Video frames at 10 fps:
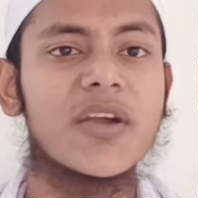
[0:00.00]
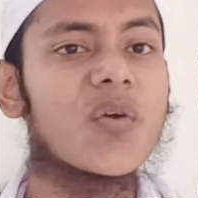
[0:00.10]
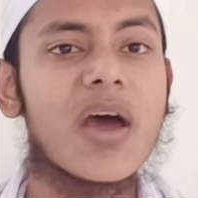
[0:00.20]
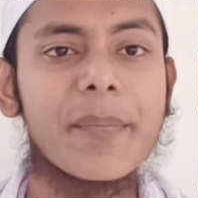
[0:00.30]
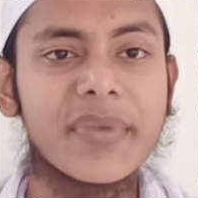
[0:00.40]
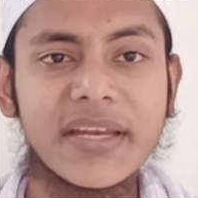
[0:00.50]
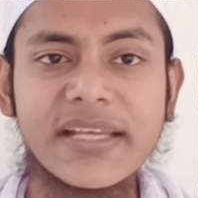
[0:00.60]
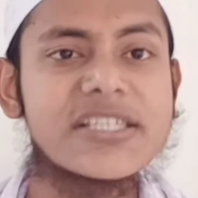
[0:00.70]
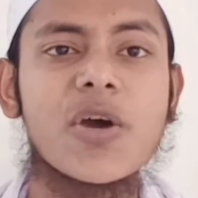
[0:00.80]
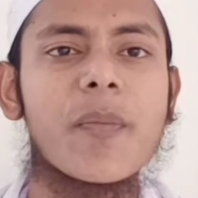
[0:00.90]
এগুলো আপনি
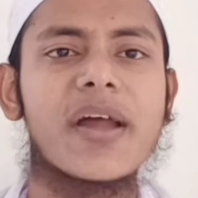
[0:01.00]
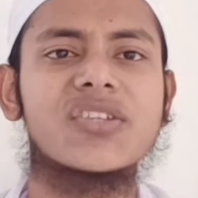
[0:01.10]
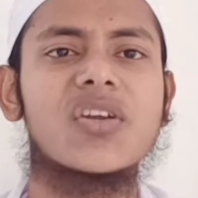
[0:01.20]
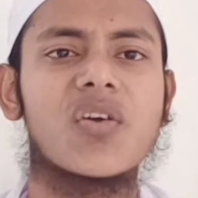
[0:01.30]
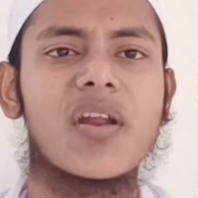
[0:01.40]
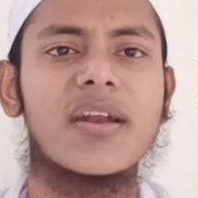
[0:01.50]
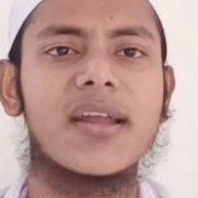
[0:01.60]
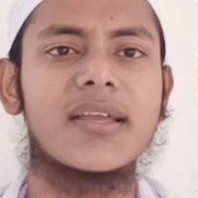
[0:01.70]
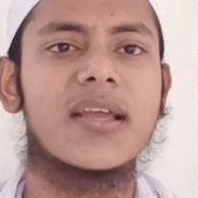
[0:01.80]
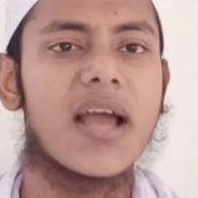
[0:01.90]
নিজে উপার্জন করেন
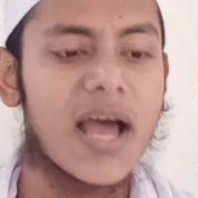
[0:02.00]
নাই